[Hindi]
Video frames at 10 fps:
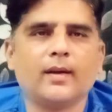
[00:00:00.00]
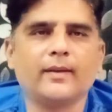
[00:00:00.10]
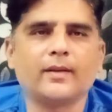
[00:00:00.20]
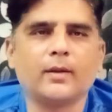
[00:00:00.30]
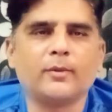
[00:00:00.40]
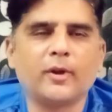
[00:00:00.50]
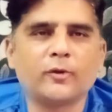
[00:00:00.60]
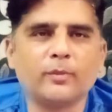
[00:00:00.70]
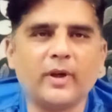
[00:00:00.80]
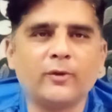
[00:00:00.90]
अस्सलाम
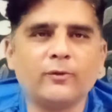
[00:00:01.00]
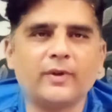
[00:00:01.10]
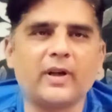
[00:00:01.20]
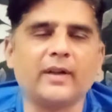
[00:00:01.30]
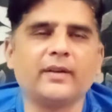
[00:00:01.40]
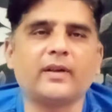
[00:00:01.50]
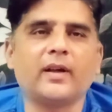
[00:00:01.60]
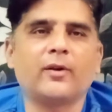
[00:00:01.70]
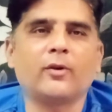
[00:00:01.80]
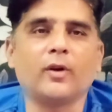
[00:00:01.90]
वालेकुम मैं हूं फरहान
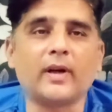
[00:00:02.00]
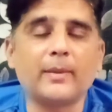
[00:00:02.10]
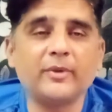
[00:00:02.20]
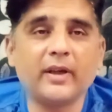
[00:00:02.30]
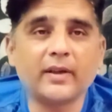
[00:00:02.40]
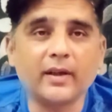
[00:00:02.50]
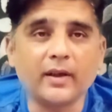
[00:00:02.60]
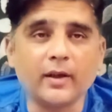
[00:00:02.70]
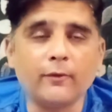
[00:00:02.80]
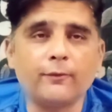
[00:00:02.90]
निसार और आप देख रहे
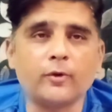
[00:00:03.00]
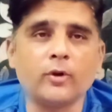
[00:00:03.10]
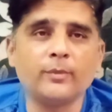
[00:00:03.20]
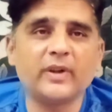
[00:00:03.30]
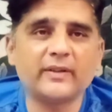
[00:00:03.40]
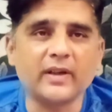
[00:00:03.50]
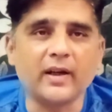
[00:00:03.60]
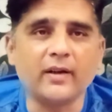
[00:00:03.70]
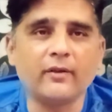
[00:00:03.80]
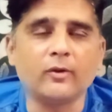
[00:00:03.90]
हैं फ्रॉम द
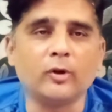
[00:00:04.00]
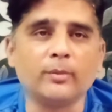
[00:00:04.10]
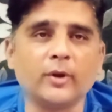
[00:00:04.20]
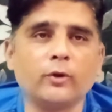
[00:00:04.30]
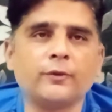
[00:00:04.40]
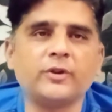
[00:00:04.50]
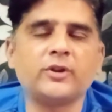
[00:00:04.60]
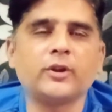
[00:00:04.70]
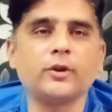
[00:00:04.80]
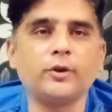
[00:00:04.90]
स्टैंड ऑन माय
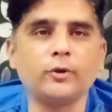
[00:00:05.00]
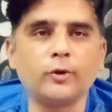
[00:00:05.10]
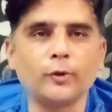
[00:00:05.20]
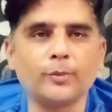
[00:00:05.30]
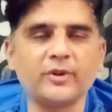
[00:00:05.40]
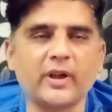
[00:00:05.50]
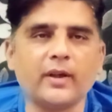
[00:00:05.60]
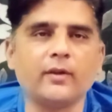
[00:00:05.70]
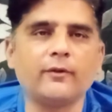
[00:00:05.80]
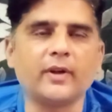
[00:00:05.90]
ऑफिशियल यूट्यूब
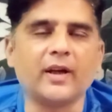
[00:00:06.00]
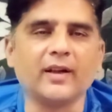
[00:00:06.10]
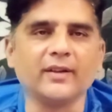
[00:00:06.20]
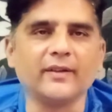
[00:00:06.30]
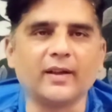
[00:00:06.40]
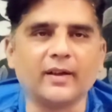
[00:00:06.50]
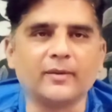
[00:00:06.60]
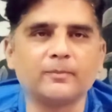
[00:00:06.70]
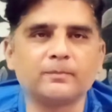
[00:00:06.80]
चैनल फरहान निसार